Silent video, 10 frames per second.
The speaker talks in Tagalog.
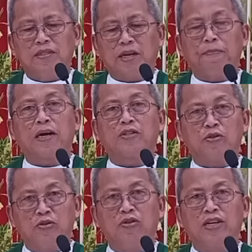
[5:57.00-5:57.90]
sa
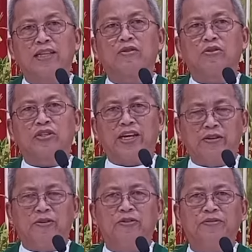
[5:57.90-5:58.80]
pagsunod nato sa
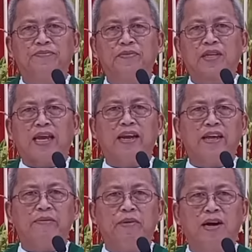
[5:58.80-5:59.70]
Ginoo. Kay
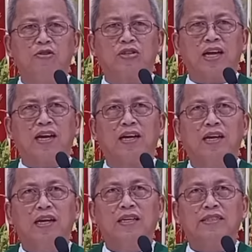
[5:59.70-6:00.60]
nahibaw ta
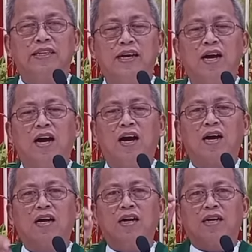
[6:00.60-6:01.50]
siya
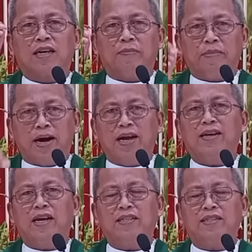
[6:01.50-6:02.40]
ang
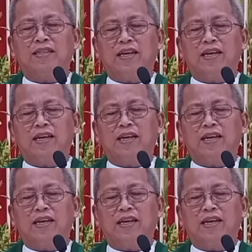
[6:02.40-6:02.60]
gamhanan